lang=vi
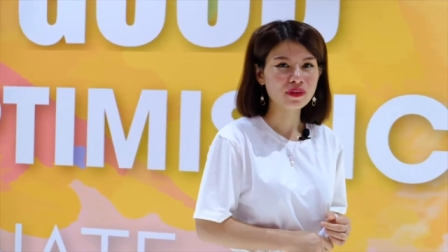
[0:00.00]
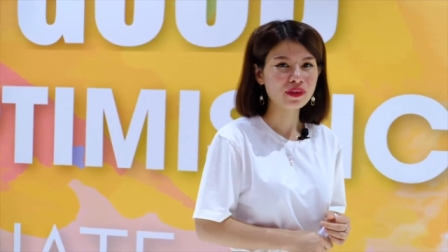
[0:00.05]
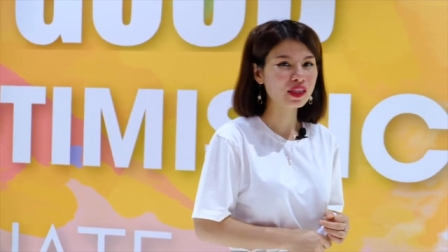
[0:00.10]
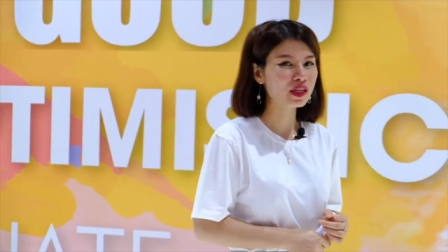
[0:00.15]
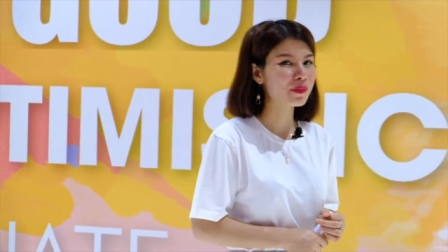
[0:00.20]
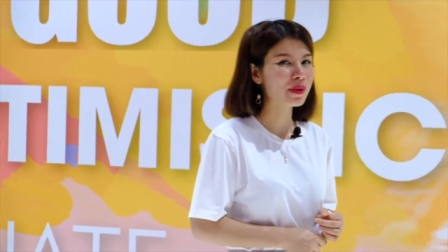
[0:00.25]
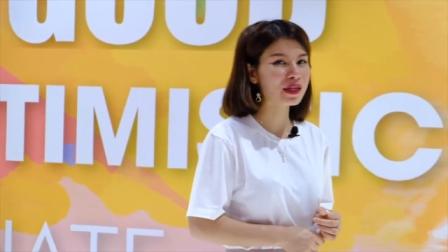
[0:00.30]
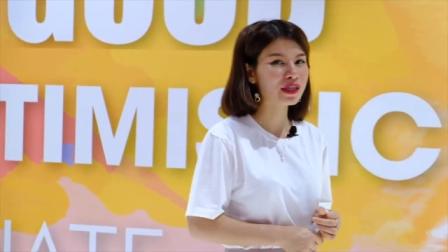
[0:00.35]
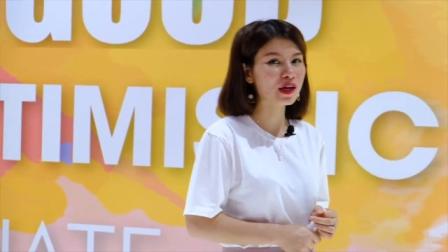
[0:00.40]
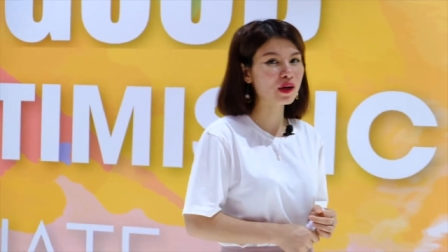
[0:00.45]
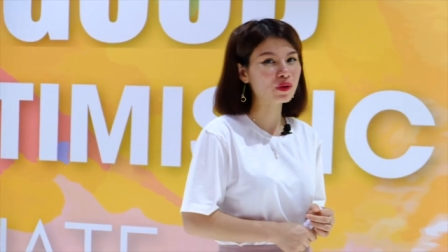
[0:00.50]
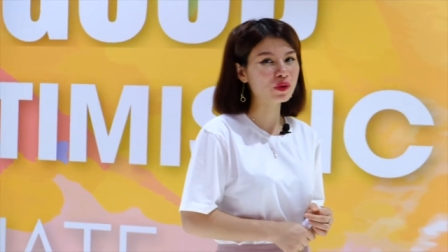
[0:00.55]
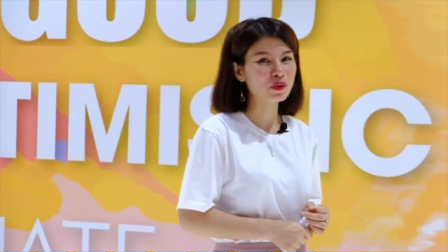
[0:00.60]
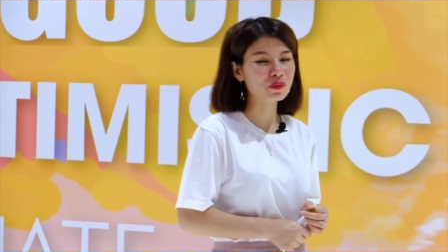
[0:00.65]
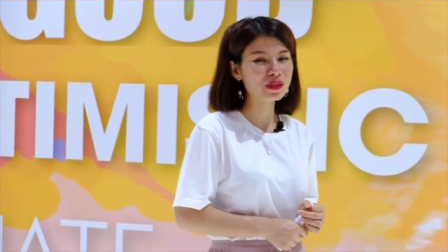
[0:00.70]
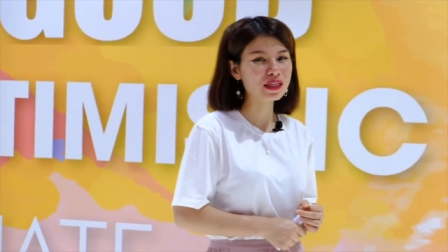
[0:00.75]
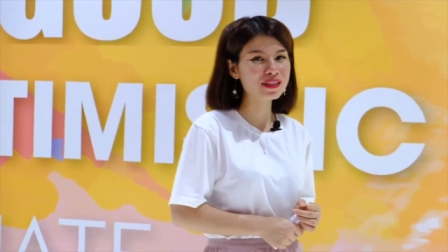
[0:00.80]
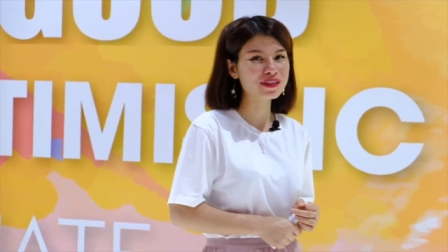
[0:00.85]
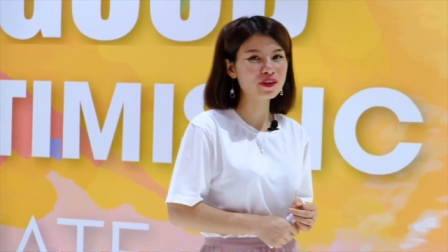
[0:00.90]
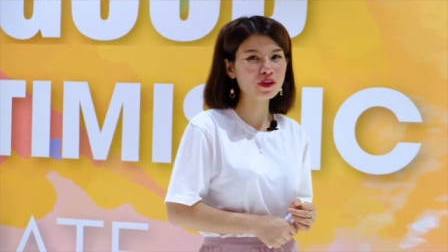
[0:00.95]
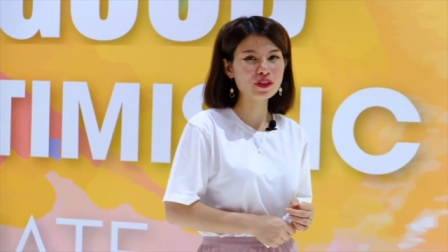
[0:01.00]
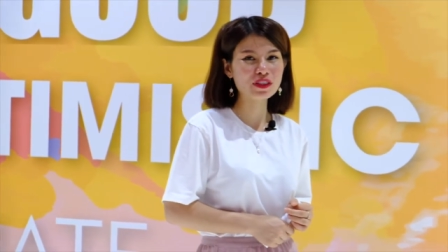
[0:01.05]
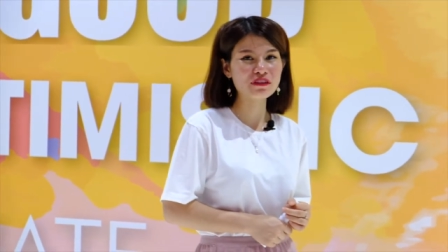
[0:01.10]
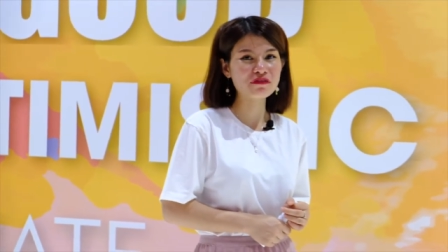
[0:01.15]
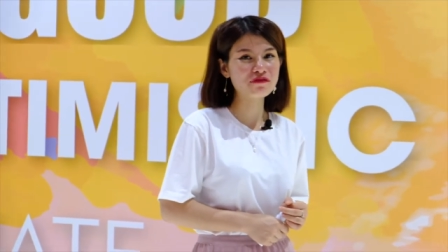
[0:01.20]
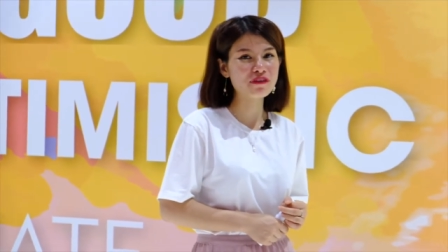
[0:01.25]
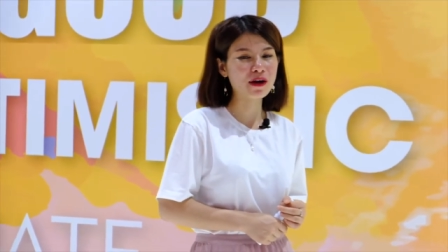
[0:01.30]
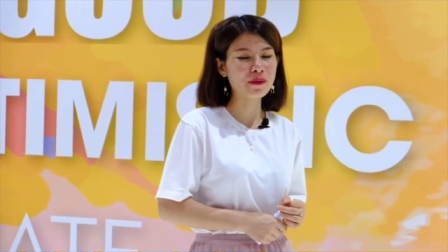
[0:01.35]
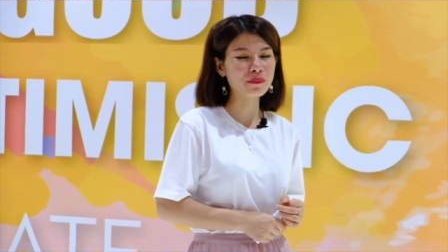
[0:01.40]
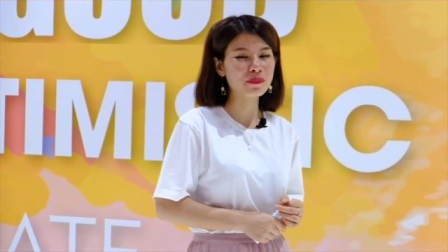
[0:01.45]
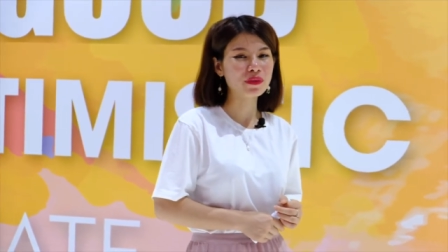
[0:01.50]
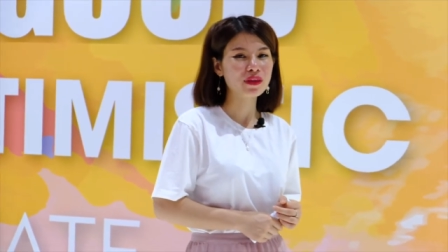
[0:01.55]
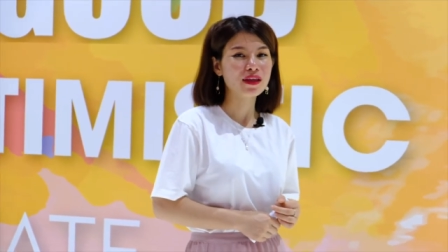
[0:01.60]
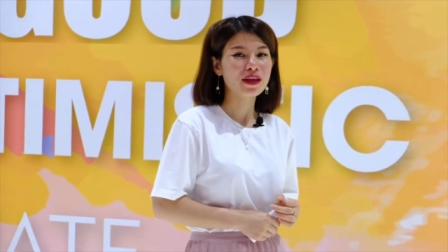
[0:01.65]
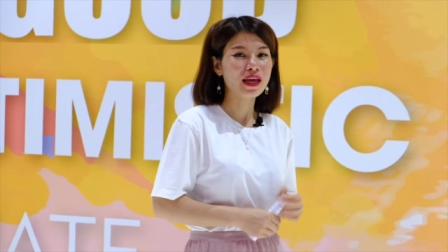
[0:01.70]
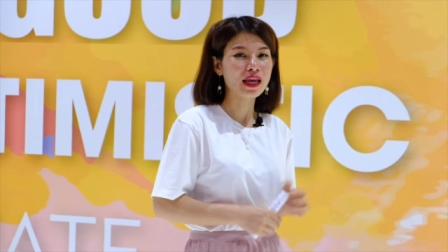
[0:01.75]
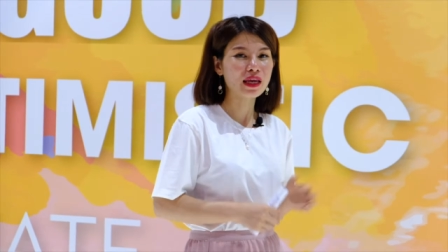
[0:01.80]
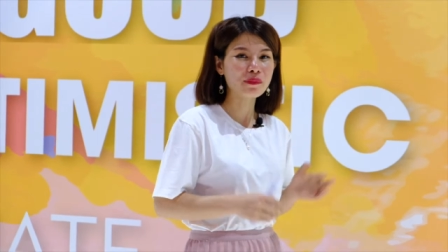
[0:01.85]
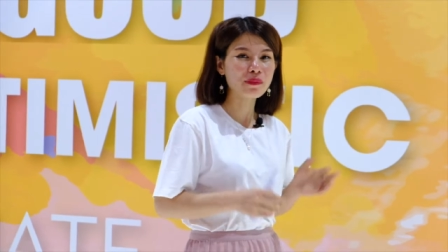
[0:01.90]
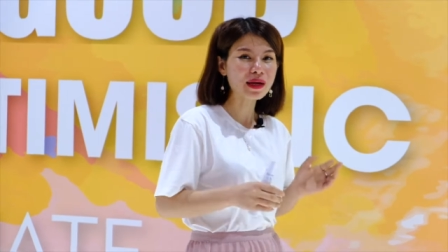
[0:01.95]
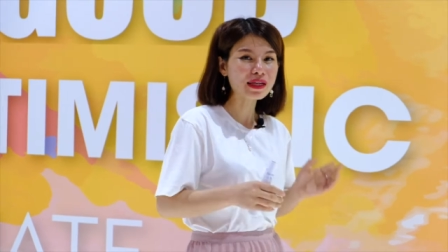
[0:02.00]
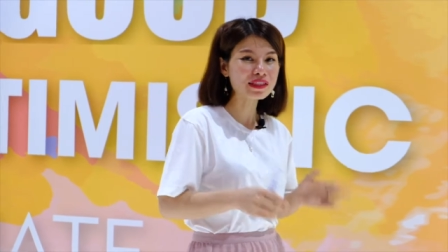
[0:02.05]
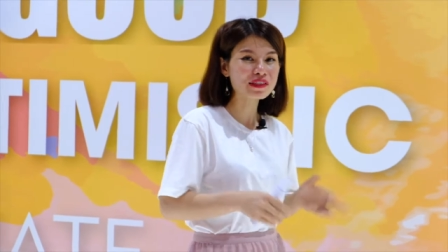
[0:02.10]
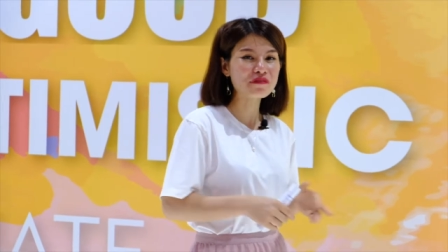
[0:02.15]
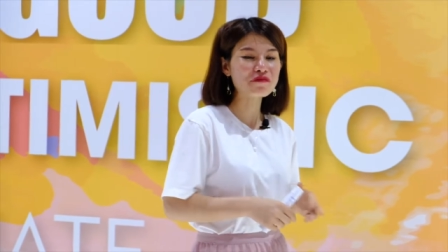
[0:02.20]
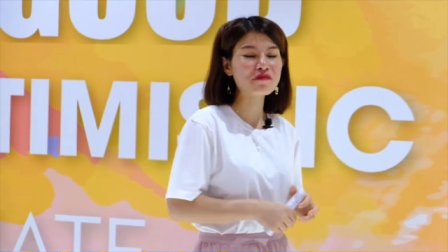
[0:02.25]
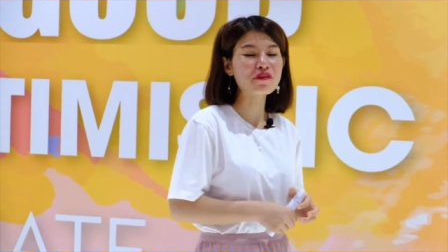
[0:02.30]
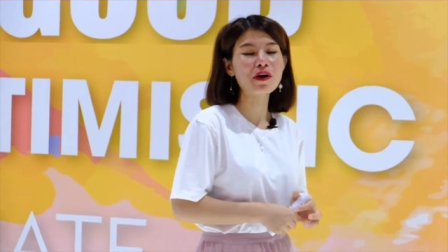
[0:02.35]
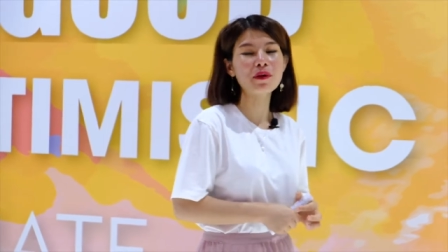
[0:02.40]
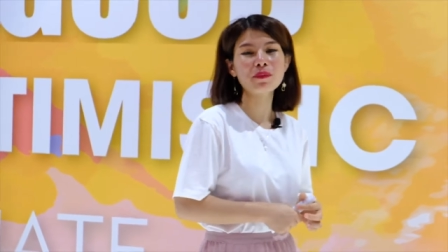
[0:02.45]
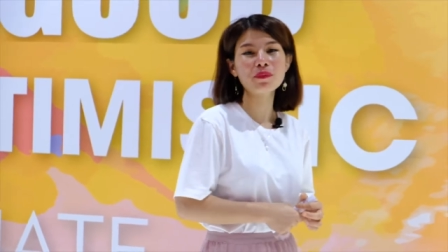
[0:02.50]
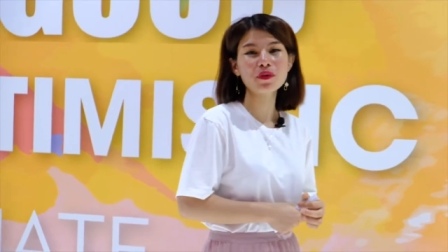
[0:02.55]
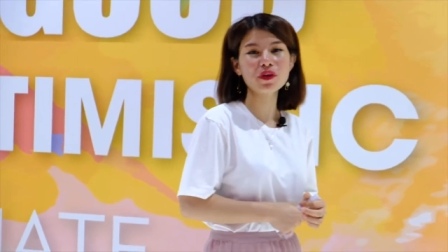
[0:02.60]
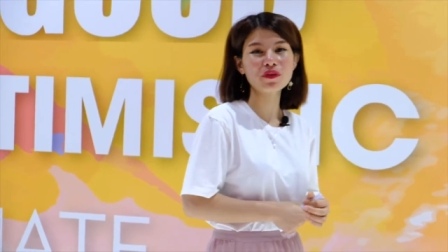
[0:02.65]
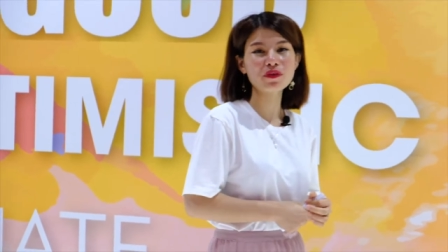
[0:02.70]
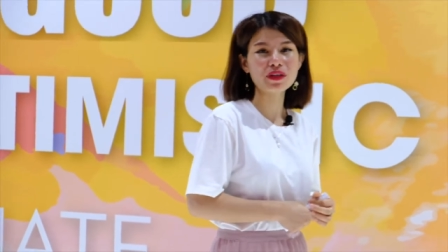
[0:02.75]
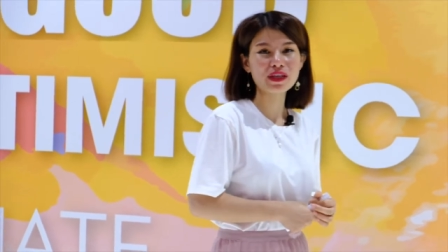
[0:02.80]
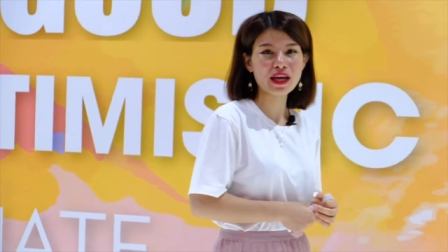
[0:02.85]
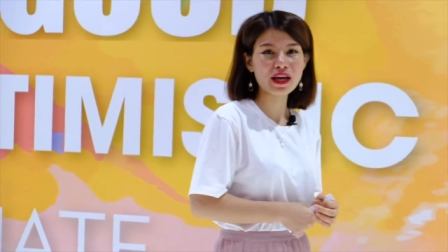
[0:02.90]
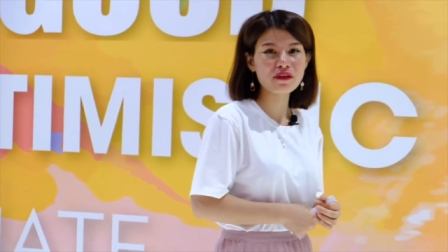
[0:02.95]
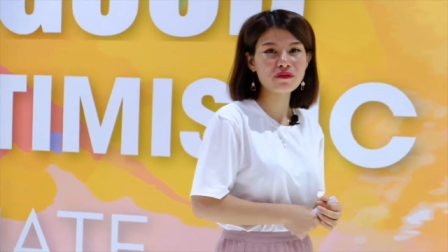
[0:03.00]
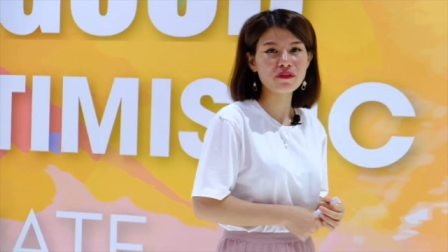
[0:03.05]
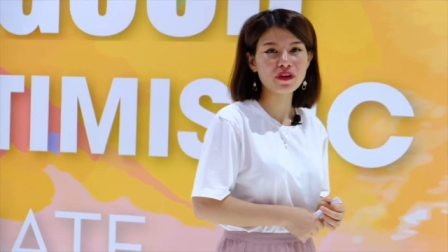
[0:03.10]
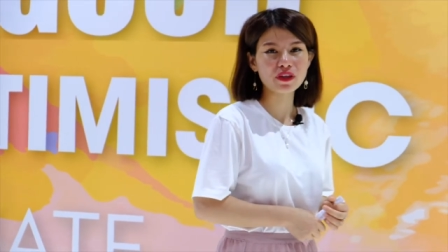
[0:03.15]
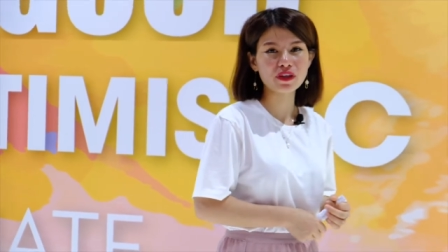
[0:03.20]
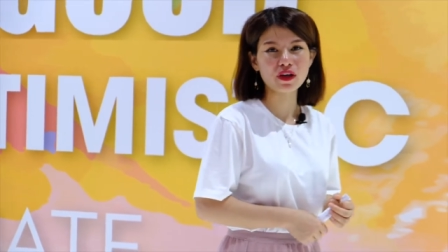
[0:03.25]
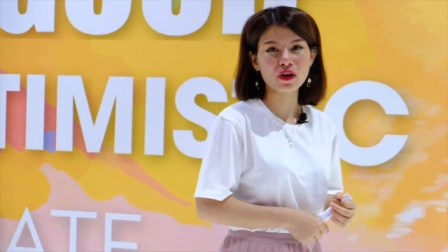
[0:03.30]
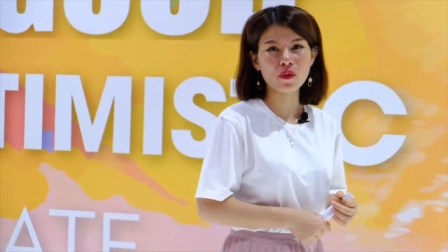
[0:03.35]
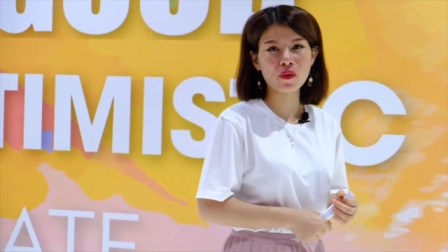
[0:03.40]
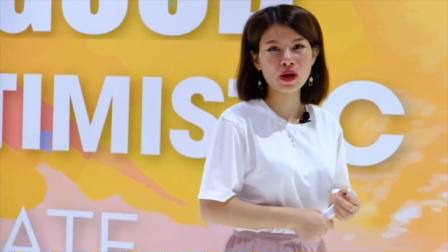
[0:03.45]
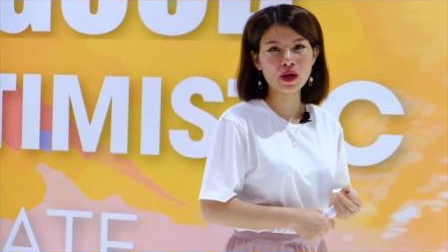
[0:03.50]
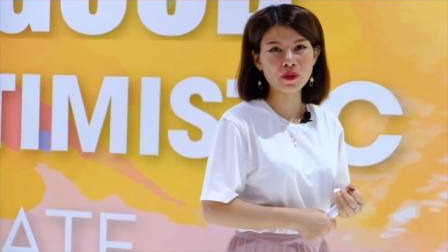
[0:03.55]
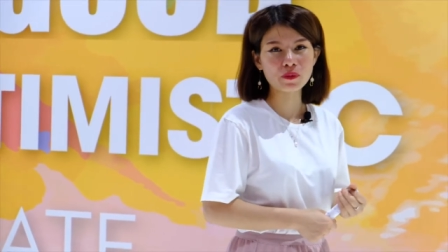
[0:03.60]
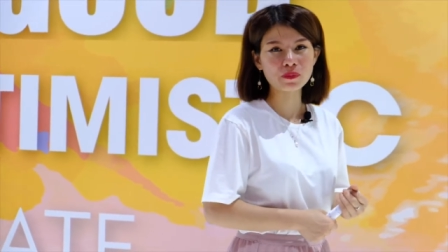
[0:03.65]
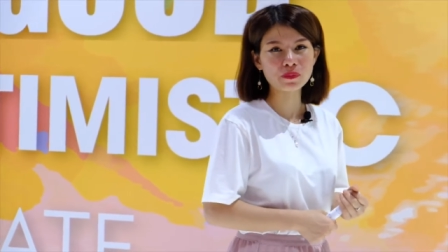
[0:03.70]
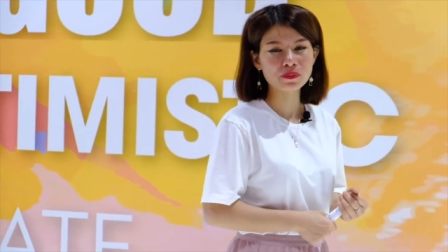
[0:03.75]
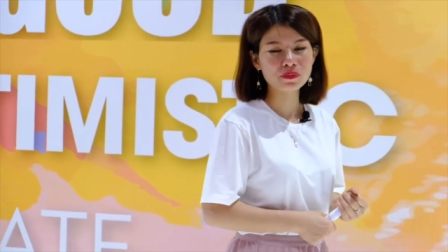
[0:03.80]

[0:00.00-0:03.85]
Nếu ban đầu chúng ta chưa có sản phẩm, hãy bán sản phẩm cho người khác và nhận hoa hồng.